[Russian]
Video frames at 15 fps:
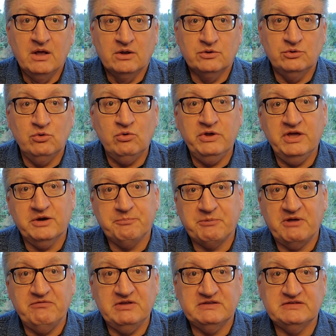Ну, их
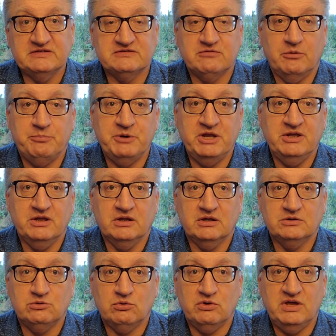правительство
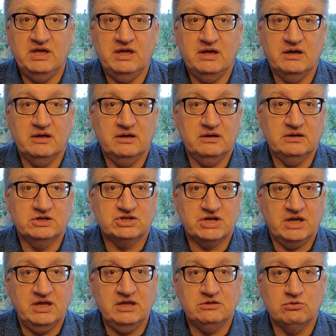приняло другие э,
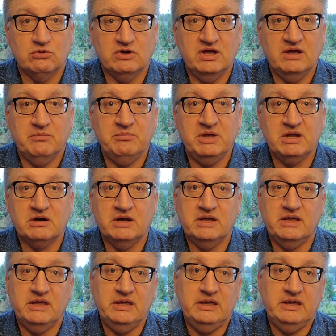шаги, другие меры,
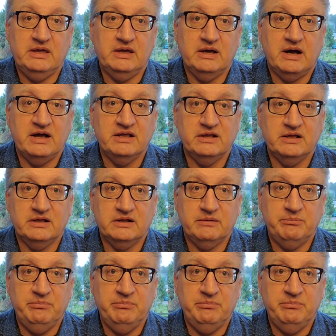и а,